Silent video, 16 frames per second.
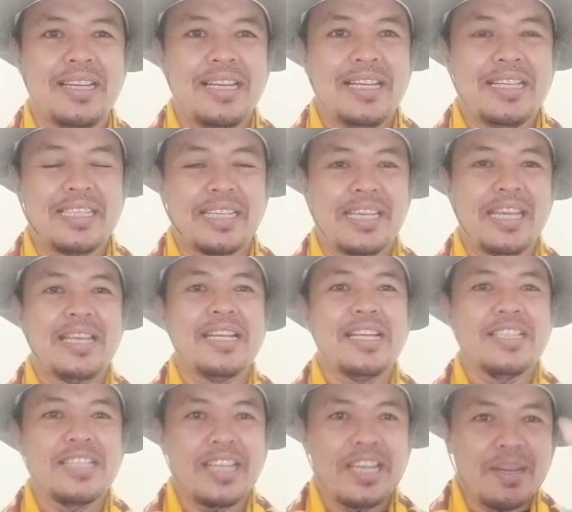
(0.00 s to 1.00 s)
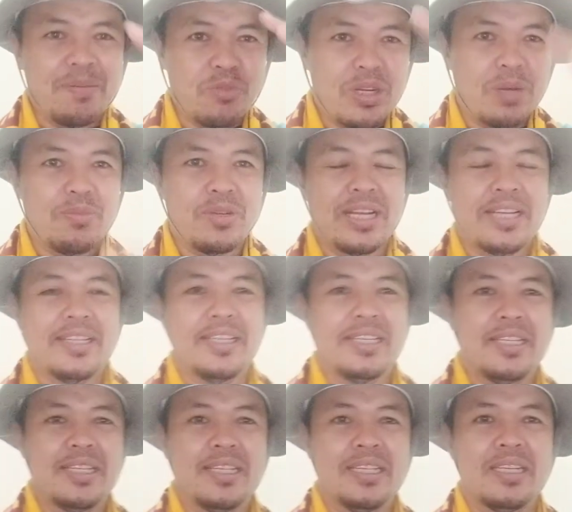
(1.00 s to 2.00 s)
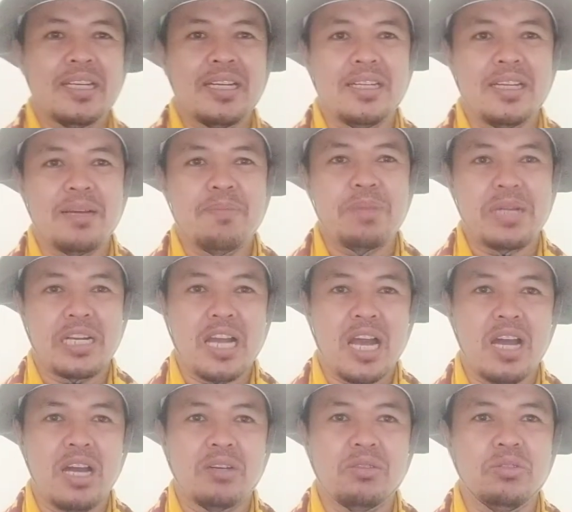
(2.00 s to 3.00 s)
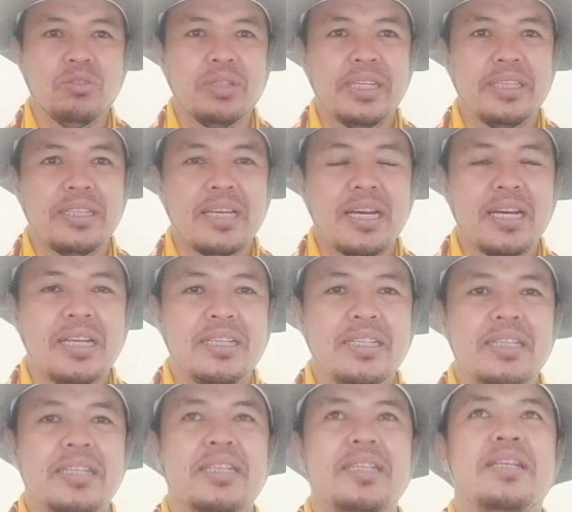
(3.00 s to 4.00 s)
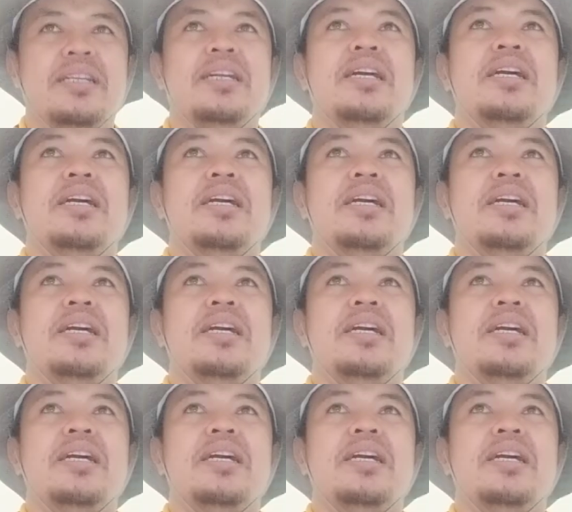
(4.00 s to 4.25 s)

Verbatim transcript: Sekian dari saya, mudah-mudahan ini adalah berkah untuk kita di